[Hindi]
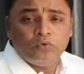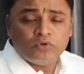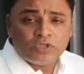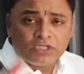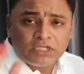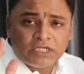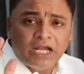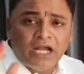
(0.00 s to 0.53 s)

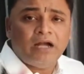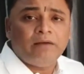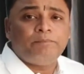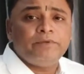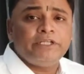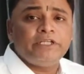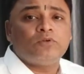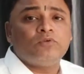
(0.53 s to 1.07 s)
उसका
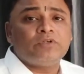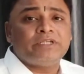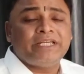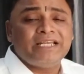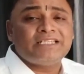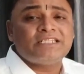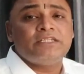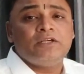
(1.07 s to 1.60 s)
अपने को
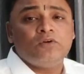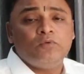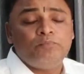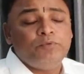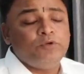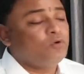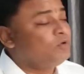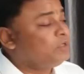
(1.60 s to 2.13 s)
कैसे
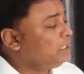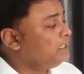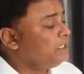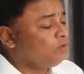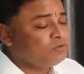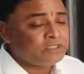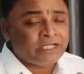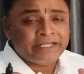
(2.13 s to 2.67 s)
उपयोग करना
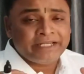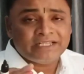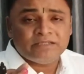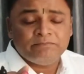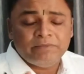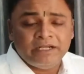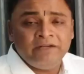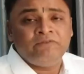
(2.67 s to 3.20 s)
है उसका कैसे
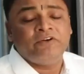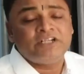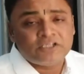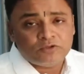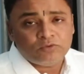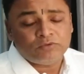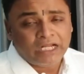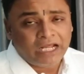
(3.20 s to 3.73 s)

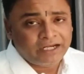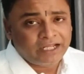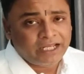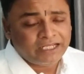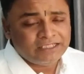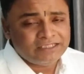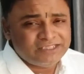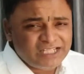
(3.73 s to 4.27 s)
बेनिफिट्स उठाना
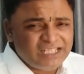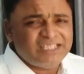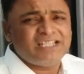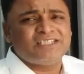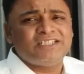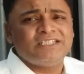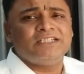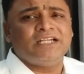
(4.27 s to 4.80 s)
है ज़्यादा
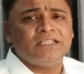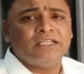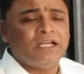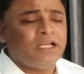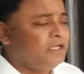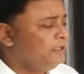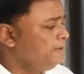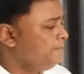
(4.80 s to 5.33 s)
से ज़्यादा